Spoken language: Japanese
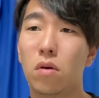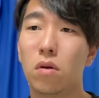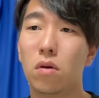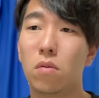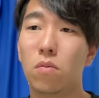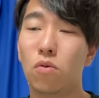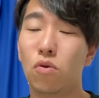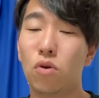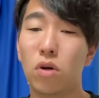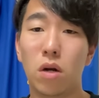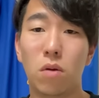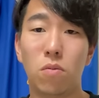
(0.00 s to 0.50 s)

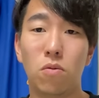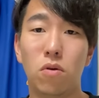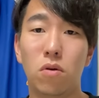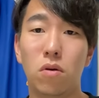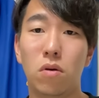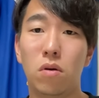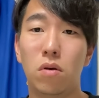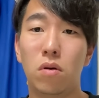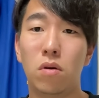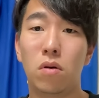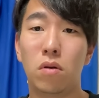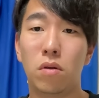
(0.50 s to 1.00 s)
僕らも
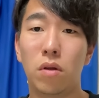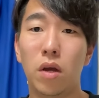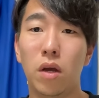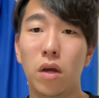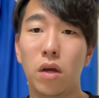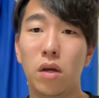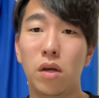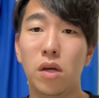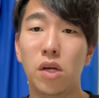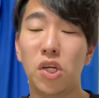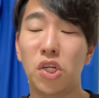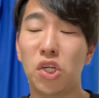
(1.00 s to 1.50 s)

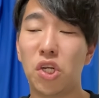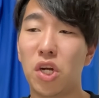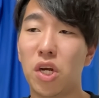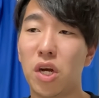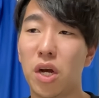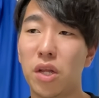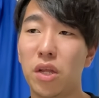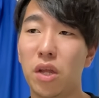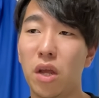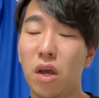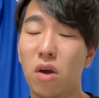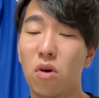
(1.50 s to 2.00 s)
ね、意識変
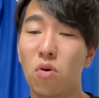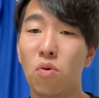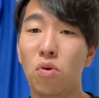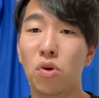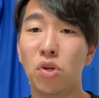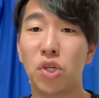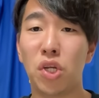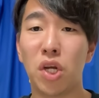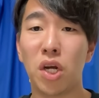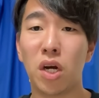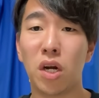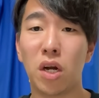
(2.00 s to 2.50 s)
えて応援
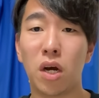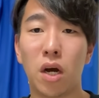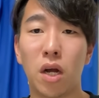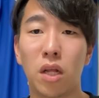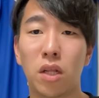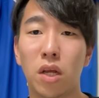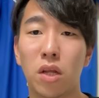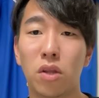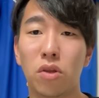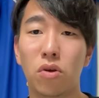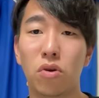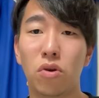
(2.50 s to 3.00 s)
していかなあかん
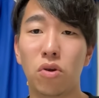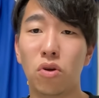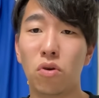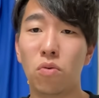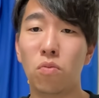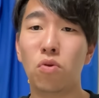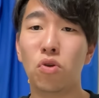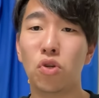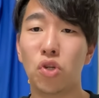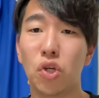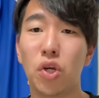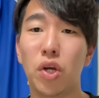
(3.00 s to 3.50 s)
なっていう風に
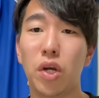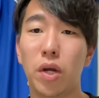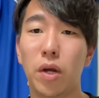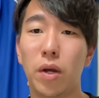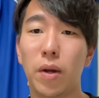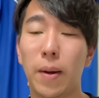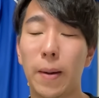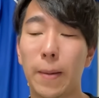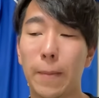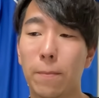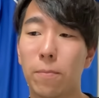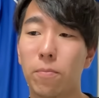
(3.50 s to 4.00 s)
思う
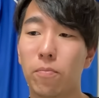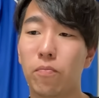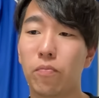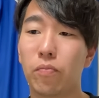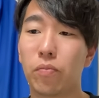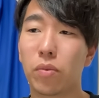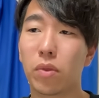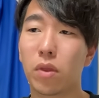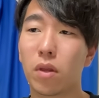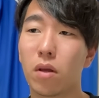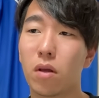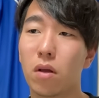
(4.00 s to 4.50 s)
し、
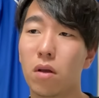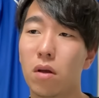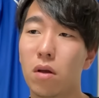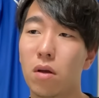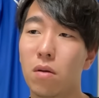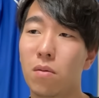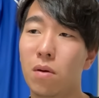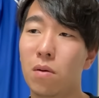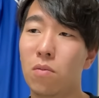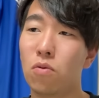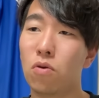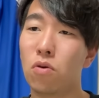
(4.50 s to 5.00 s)

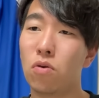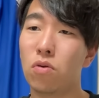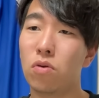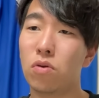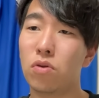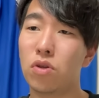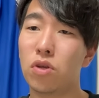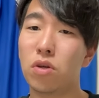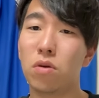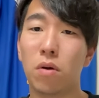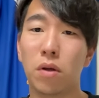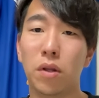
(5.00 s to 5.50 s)
まあ、僕、
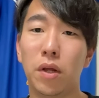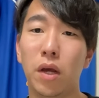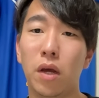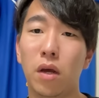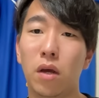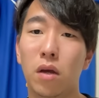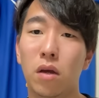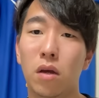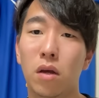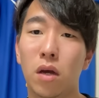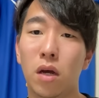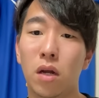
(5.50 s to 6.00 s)
次は
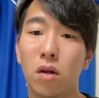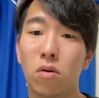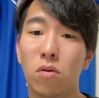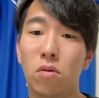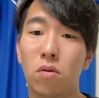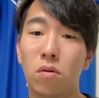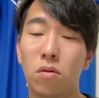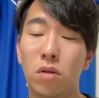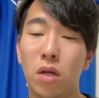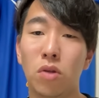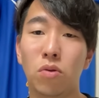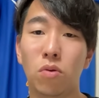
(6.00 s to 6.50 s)
ね、あ
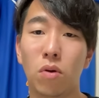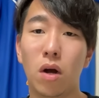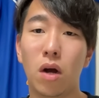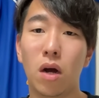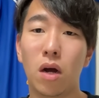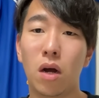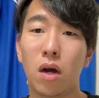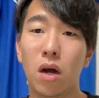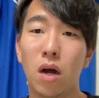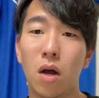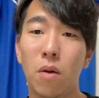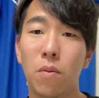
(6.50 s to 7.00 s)
のー、なんと
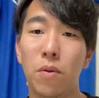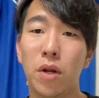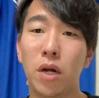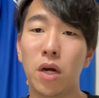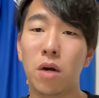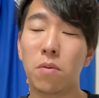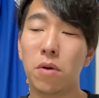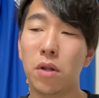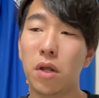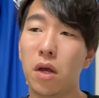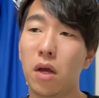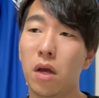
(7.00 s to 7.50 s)
かアメリカ
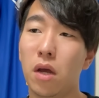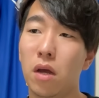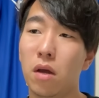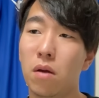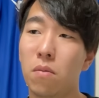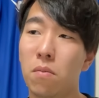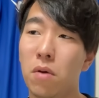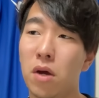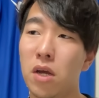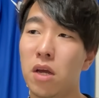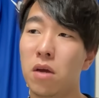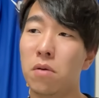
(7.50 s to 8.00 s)
まで、
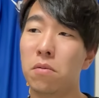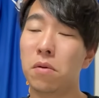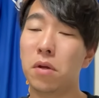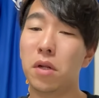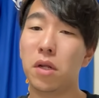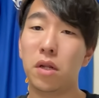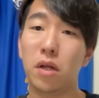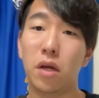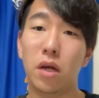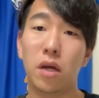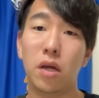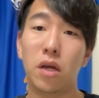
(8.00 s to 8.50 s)
マイアミまで
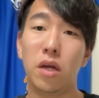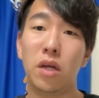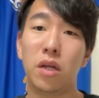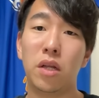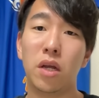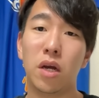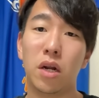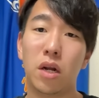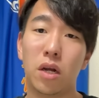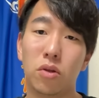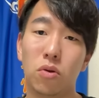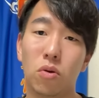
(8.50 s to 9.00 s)
ね、行き
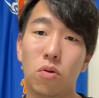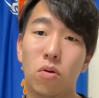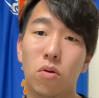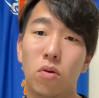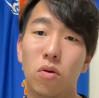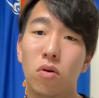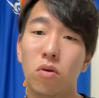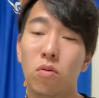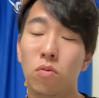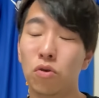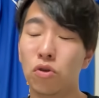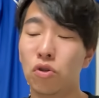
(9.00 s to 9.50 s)
たいなと
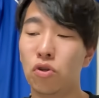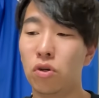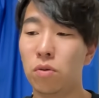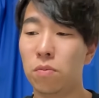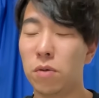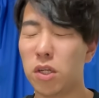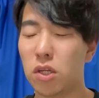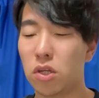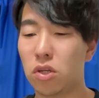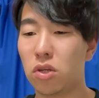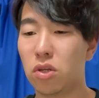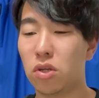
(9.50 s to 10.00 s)
思っており
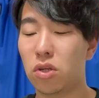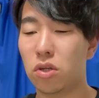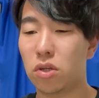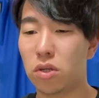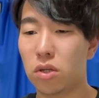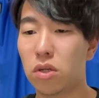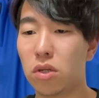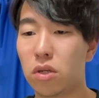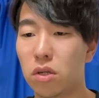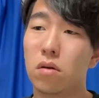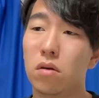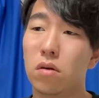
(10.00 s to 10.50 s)
ます。